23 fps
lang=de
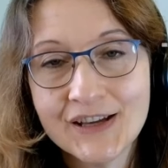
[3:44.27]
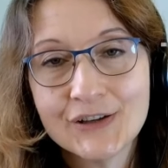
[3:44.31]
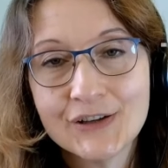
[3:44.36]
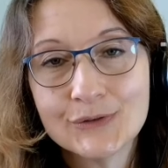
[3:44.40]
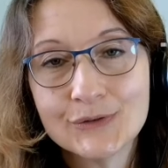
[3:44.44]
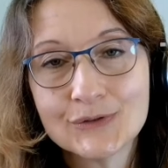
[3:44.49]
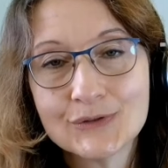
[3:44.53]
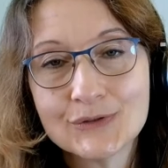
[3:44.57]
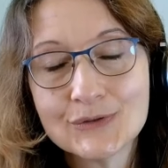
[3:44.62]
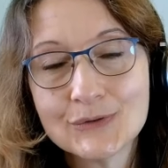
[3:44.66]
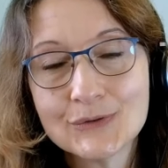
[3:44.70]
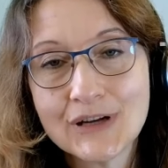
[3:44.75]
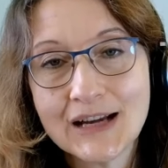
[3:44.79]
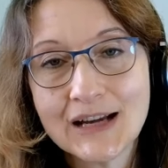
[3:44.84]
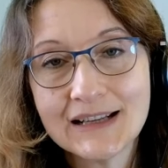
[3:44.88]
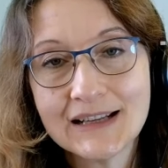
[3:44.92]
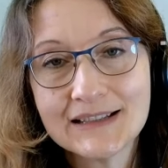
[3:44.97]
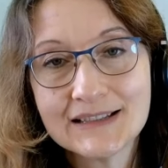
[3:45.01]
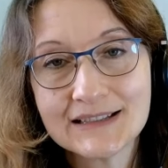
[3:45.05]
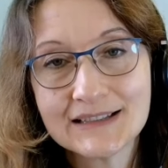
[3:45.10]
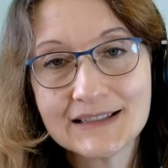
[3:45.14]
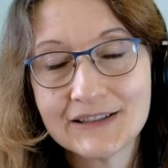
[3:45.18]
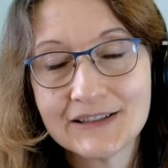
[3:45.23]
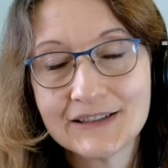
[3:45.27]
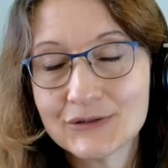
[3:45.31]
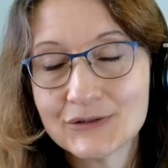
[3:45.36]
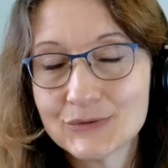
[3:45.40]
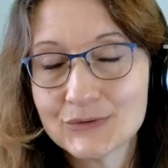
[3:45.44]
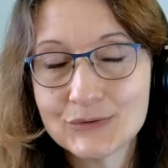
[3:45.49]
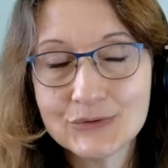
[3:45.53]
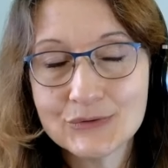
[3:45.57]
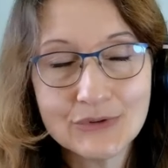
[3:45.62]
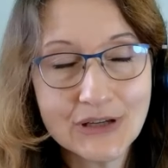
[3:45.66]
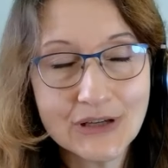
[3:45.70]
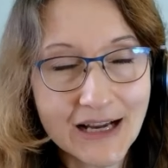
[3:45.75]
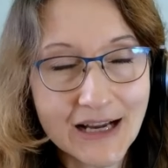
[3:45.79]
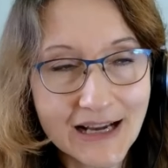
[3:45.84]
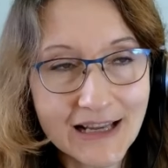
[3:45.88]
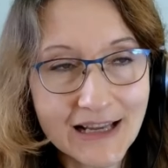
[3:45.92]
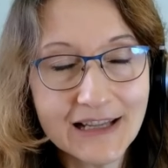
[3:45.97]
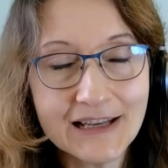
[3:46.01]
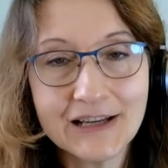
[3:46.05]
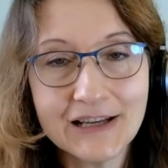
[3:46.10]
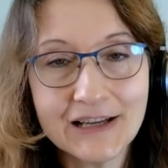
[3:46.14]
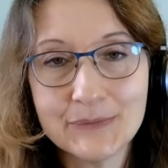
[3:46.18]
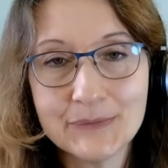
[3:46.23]
Und so kann es zu
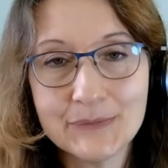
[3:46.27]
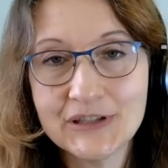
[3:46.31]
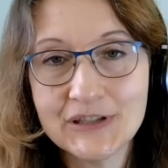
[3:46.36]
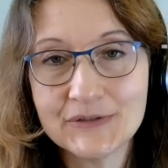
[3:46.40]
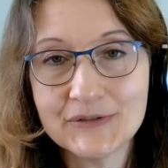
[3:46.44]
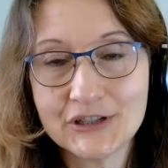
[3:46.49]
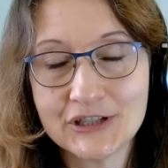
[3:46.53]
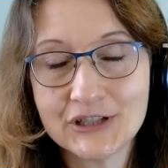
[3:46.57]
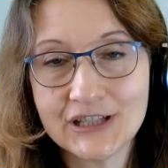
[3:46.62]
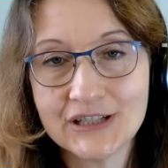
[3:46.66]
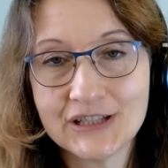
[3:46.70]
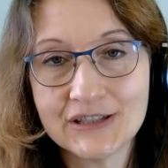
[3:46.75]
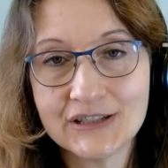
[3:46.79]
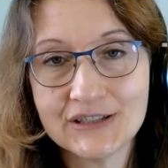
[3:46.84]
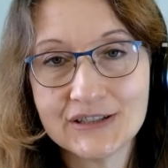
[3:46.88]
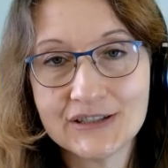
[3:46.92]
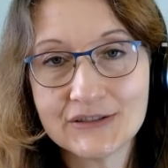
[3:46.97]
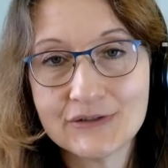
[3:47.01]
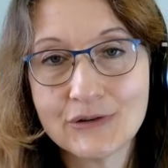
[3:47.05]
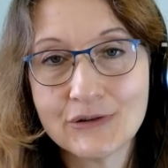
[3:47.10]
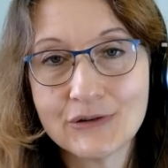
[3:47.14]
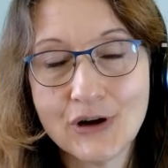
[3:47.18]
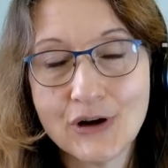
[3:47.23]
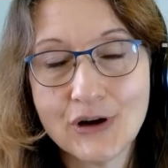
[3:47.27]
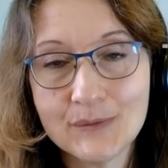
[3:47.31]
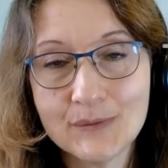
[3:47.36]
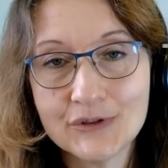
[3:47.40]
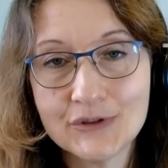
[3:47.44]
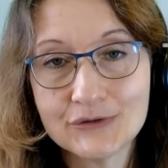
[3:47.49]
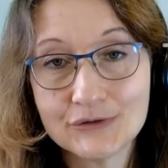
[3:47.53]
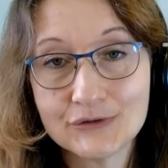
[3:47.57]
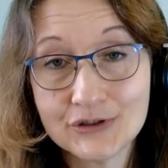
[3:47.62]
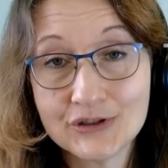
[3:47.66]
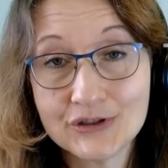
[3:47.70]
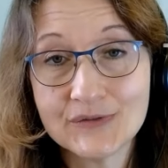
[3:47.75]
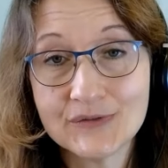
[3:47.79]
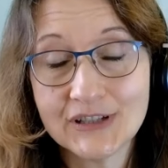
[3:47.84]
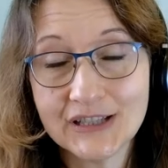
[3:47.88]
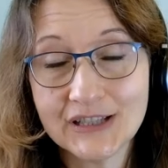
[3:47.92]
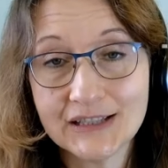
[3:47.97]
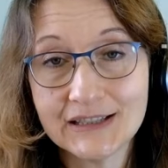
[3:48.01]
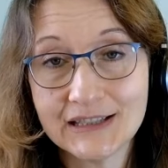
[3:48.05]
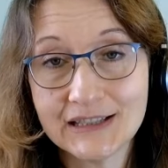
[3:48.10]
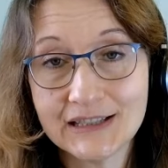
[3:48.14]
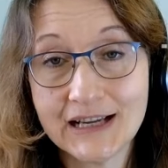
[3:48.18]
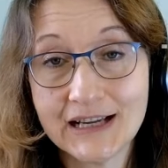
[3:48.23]
allerlei Missverständnissen kommen und
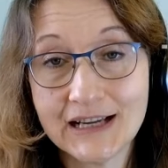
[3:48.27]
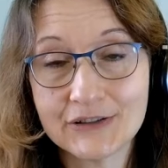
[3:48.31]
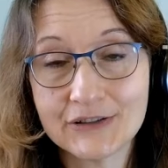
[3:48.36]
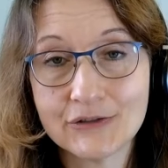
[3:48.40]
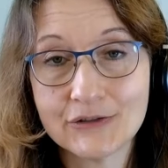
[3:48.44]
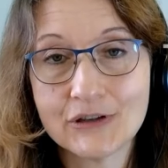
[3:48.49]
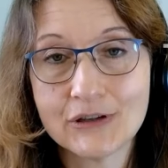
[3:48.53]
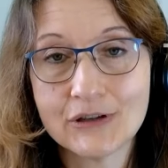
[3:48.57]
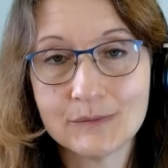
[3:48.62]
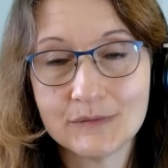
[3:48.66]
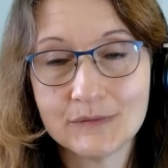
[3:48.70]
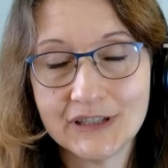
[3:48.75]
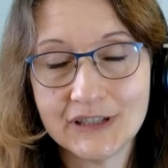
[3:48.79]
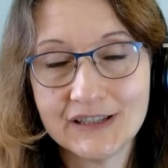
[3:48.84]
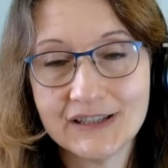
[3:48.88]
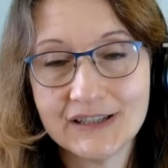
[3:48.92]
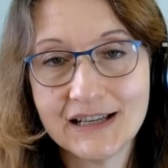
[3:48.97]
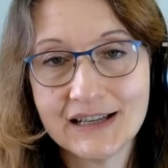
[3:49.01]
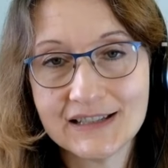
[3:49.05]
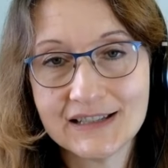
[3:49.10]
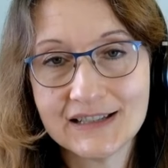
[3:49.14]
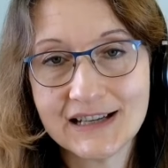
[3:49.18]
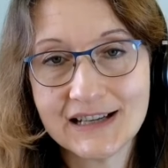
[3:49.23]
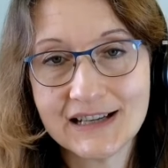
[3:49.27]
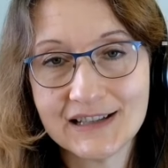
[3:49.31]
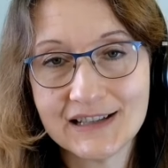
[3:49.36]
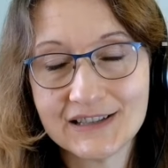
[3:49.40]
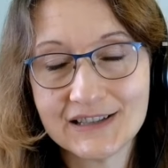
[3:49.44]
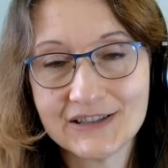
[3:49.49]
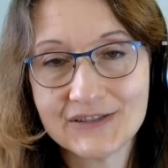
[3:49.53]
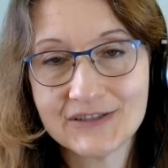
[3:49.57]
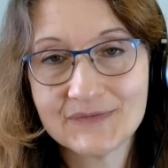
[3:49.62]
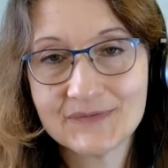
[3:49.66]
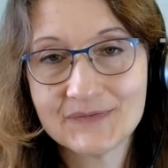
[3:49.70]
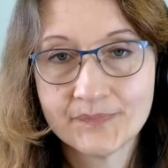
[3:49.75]
Schwierigkeiten kommen, in der Tat.